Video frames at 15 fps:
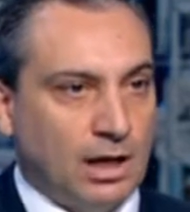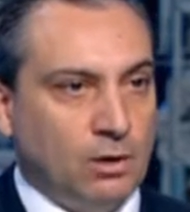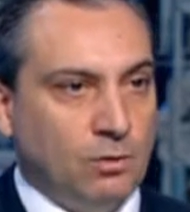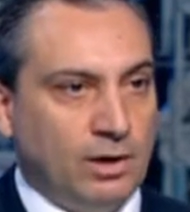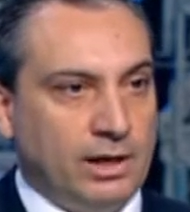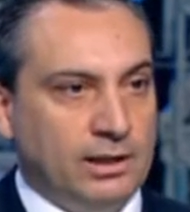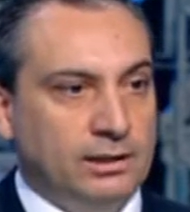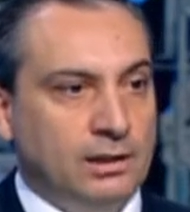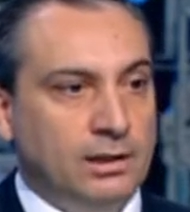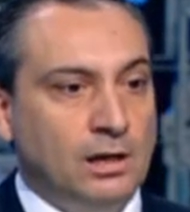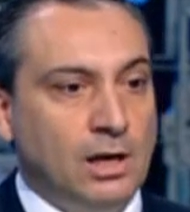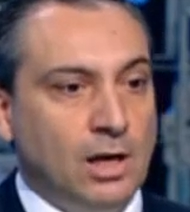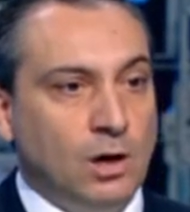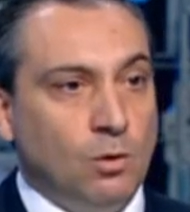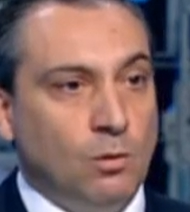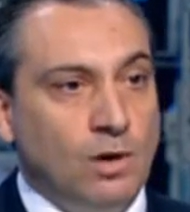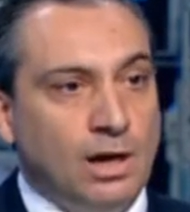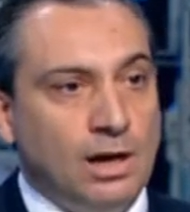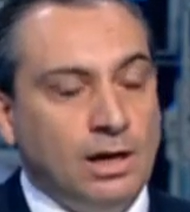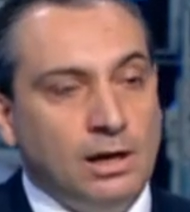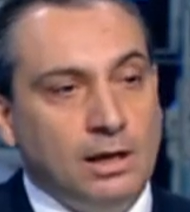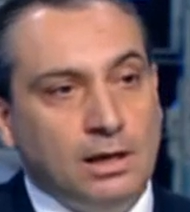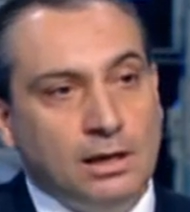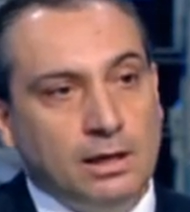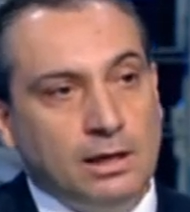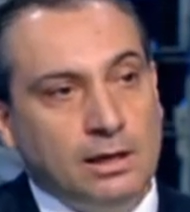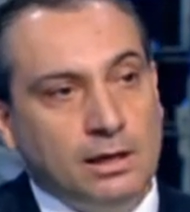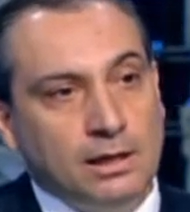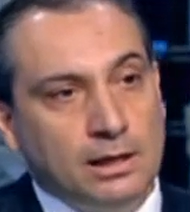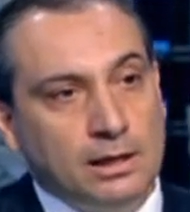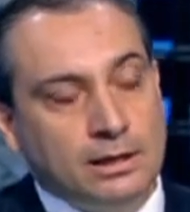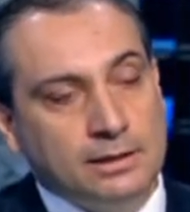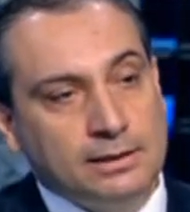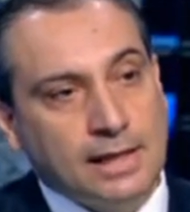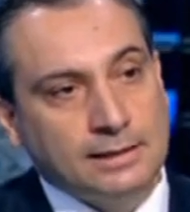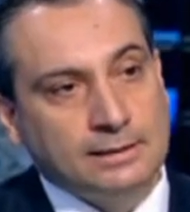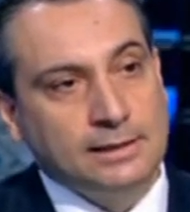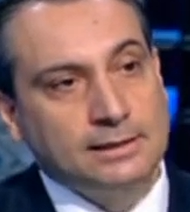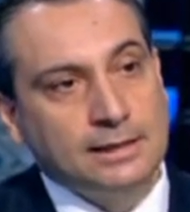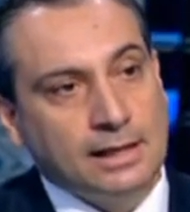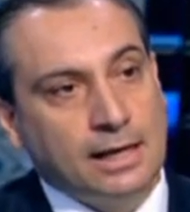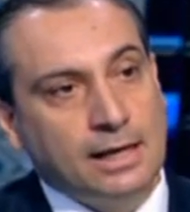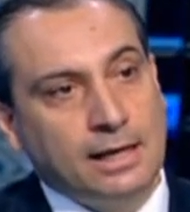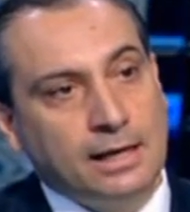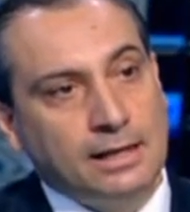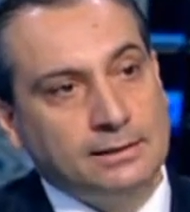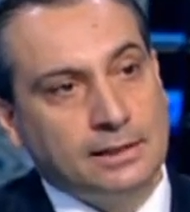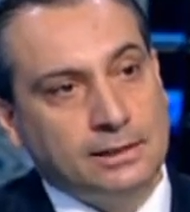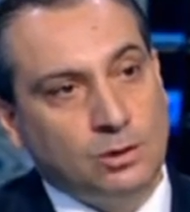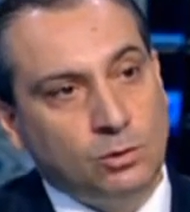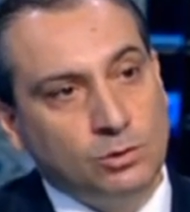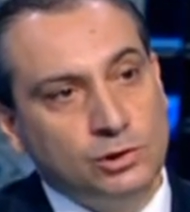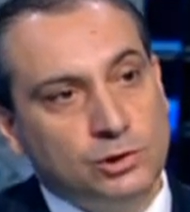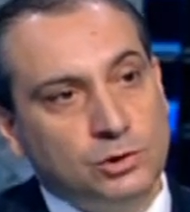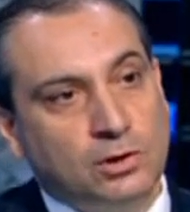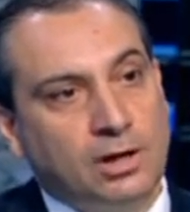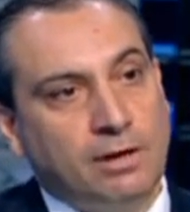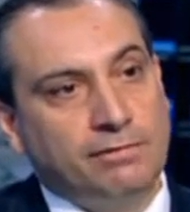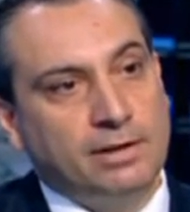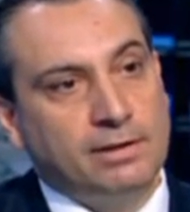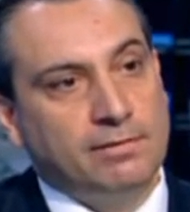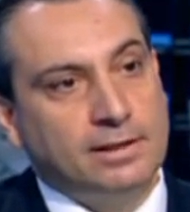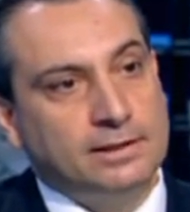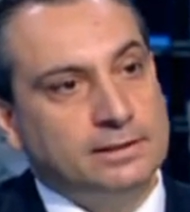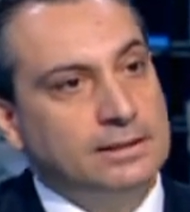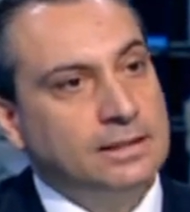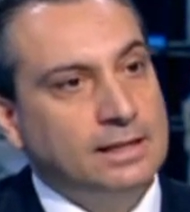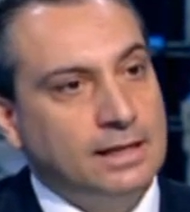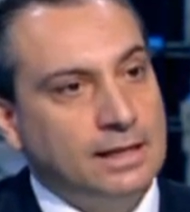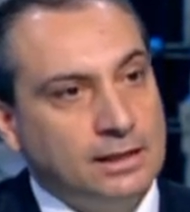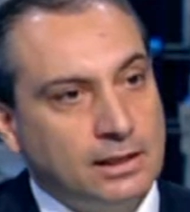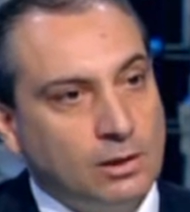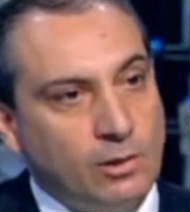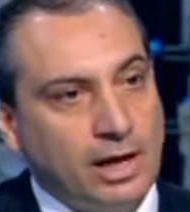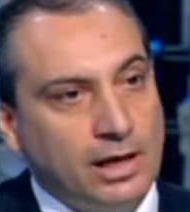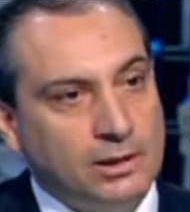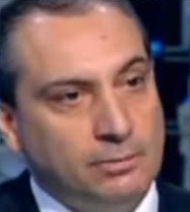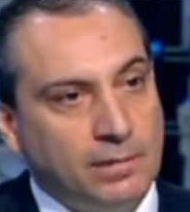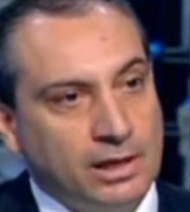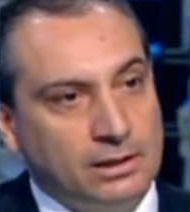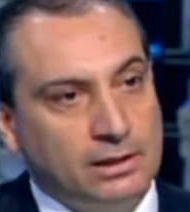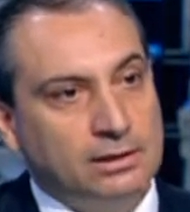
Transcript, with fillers: واحدة وتأسيسا آه، آه، عليها ستعود الجغرافيا الفلسطينية إلى التوحد بين نعم.